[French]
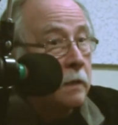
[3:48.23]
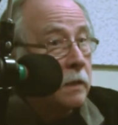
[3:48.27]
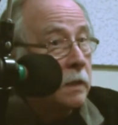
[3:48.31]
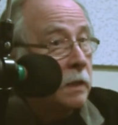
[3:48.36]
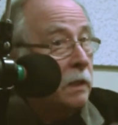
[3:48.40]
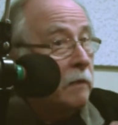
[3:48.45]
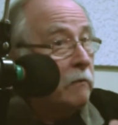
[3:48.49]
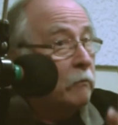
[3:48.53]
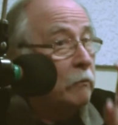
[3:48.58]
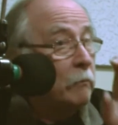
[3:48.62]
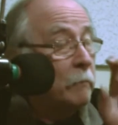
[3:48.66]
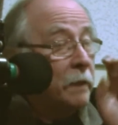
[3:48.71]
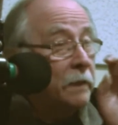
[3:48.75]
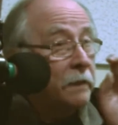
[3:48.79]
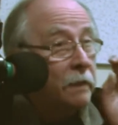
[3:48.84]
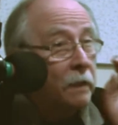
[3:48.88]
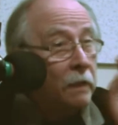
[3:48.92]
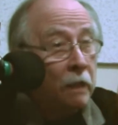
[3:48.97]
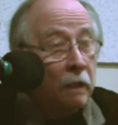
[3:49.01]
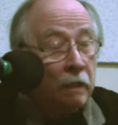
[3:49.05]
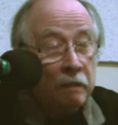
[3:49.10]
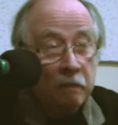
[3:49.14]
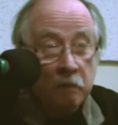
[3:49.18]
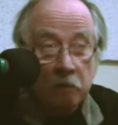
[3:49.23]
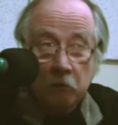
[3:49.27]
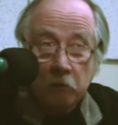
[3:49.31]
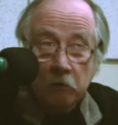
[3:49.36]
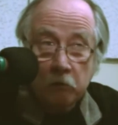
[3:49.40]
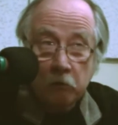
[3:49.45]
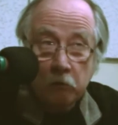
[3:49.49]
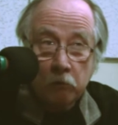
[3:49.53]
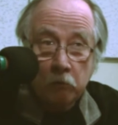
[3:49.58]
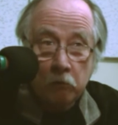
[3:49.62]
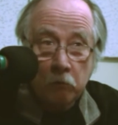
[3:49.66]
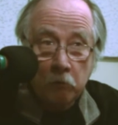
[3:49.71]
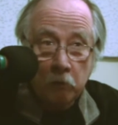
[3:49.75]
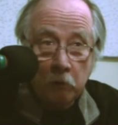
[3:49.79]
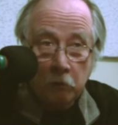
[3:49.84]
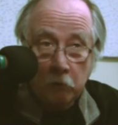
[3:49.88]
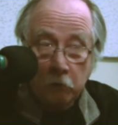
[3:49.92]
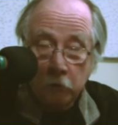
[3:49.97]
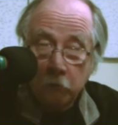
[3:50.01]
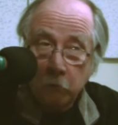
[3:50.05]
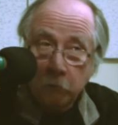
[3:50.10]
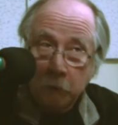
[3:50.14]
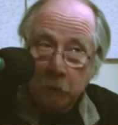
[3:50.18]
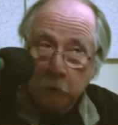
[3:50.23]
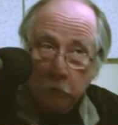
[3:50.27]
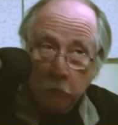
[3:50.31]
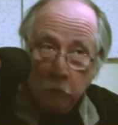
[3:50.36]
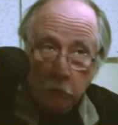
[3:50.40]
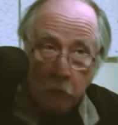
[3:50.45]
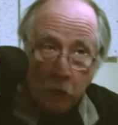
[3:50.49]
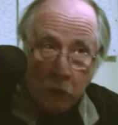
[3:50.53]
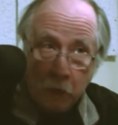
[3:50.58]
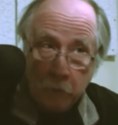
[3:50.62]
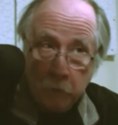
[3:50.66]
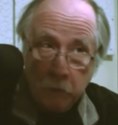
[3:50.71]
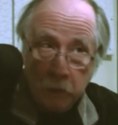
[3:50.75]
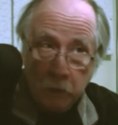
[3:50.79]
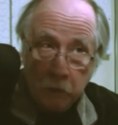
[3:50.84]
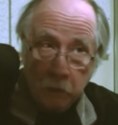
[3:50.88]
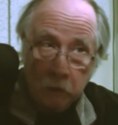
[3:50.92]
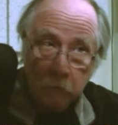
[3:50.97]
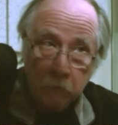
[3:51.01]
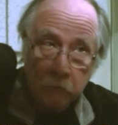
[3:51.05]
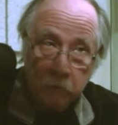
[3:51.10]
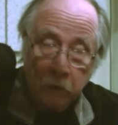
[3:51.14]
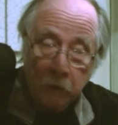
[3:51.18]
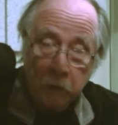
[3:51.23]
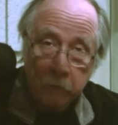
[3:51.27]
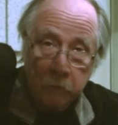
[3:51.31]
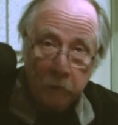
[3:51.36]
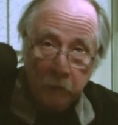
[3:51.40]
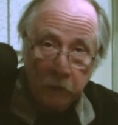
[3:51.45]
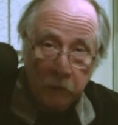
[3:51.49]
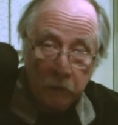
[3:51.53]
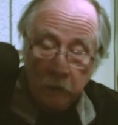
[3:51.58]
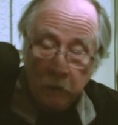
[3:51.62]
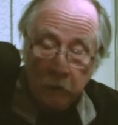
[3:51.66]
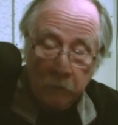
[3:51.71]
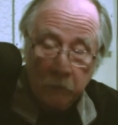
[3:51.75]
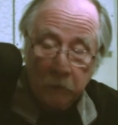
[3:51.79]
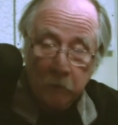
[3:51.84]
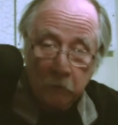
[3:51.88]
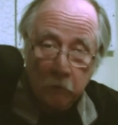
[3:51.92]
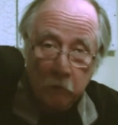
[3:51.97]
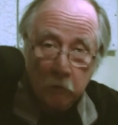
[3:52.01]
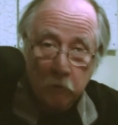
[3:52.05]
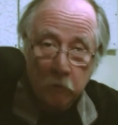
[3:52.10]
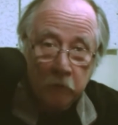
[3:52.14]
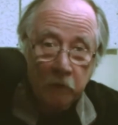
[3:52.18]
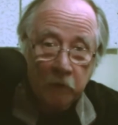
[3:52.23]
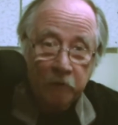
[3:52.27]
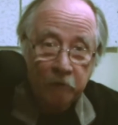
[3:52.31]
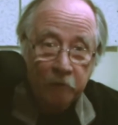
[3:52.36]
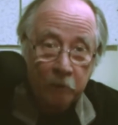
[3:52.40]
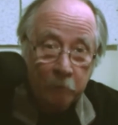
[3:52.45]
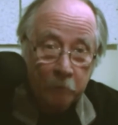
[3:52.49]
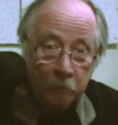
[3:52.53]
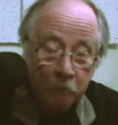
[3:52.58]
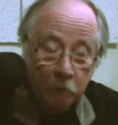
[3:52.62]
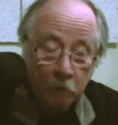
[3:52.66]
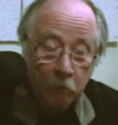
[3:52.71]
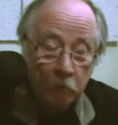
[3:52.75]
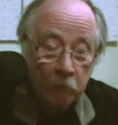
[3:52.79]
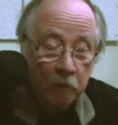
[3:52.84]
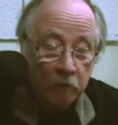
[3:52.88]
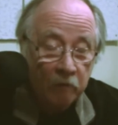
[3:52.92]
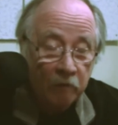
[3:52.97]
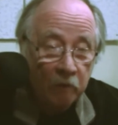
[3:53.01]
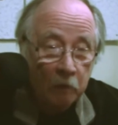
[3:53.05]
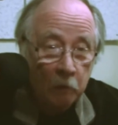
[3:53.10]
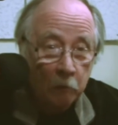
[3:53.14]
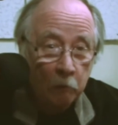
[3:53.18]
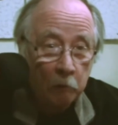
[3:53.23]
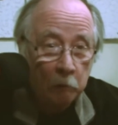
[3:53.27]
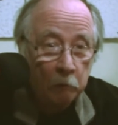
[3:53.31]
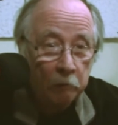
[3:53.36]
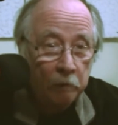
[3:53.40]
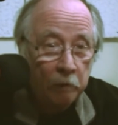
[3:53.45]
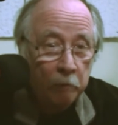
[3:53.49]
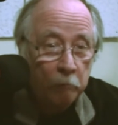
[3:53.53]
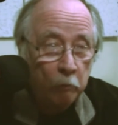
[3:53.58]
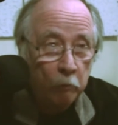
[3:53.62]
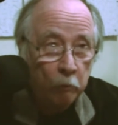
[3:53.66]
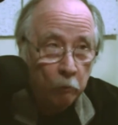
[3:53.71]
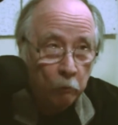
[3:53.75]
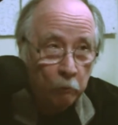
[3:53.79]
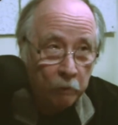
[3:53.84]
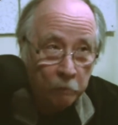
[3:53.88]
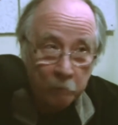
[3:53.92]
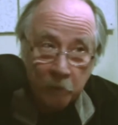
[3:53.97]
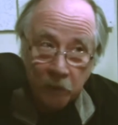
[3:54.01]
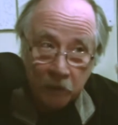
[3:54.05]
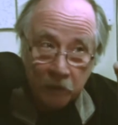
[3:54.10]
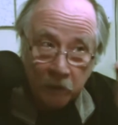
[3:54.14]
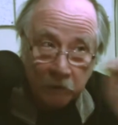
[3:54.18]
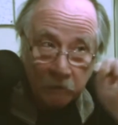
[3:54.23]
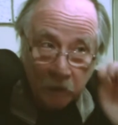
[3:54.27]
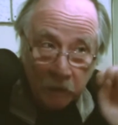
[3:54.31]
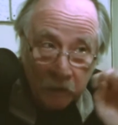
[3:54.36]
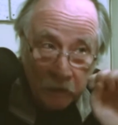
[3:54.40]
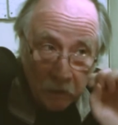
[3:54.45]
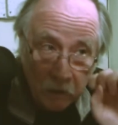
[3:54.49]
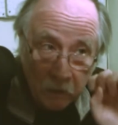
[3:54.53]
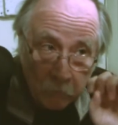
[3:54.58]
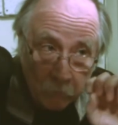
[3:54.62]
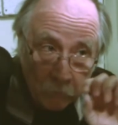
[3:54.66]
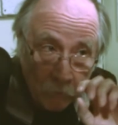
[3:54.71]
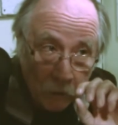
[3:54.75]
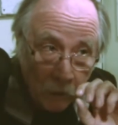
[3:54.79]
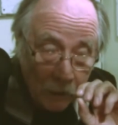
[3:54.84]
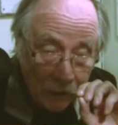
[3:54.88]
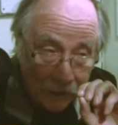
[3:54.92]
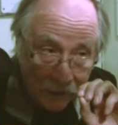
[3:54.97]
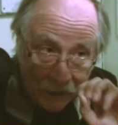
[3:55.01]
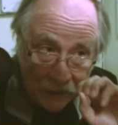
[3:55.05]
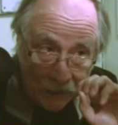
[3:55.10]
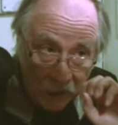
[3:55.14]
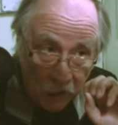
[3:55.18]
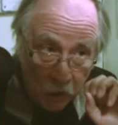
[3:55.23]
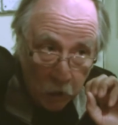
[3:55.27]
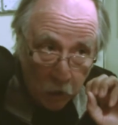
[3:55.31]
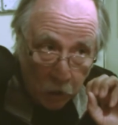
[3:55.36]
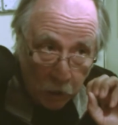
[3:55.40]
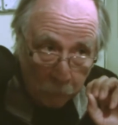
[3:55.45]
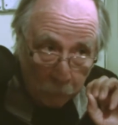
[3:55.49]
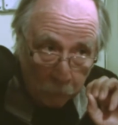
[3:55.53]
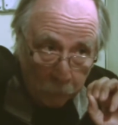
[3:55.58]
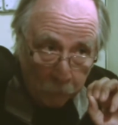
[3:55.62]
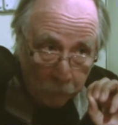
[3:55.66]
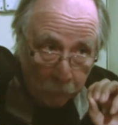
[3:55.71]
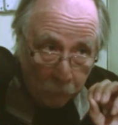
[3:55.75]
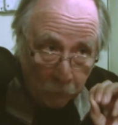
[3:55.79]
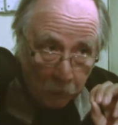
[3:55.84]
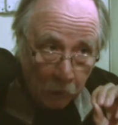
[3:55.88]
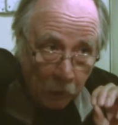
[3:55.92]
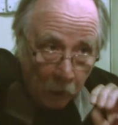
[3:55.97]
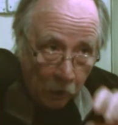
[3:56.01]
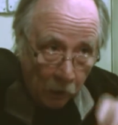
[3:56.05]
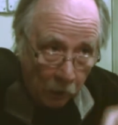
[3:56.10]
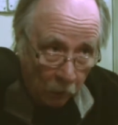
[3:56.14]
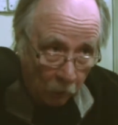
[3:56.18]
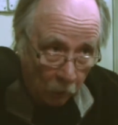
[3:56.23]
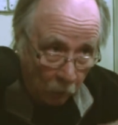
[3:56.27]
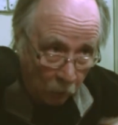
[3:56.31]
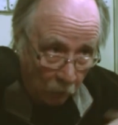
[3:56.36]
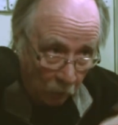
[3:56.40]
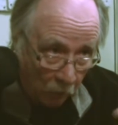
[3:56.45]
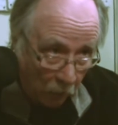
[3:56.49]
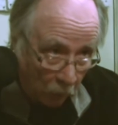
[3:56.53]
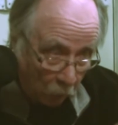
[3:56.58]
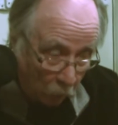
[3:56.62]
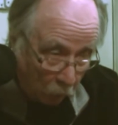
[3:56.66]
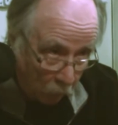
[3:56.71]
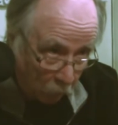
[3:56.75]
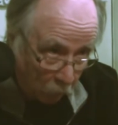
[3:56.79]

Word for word: Si vous mettez l'accent sur le malheureux Abel, vous allez me dire, il n'a pas grand-chose à faire parce que lui, il se fait tuer au début. Oui, mais il y a des victimes qui échappent euh, à